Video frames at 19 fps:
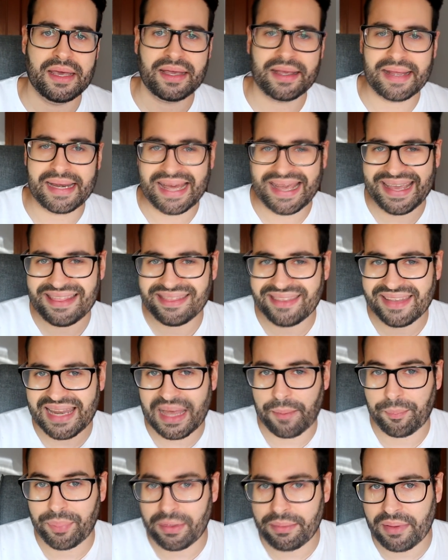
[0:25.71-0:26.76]
Que la gente en
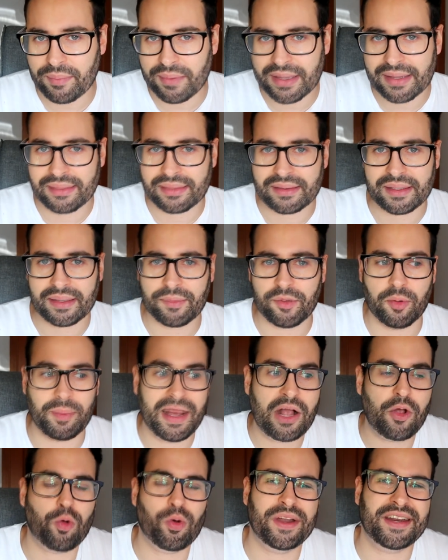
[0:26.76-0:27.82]
la previa me decía,
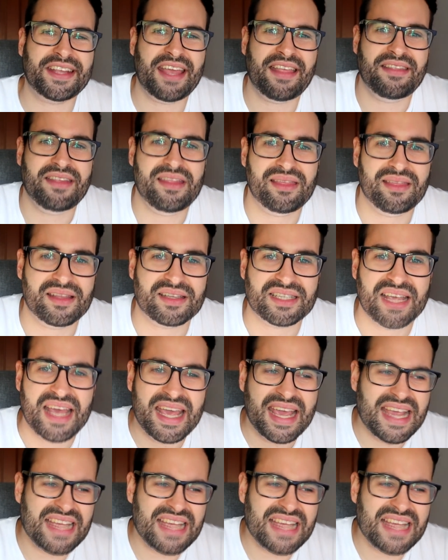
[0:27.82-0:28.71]
Bromancuer, ¿qué dices?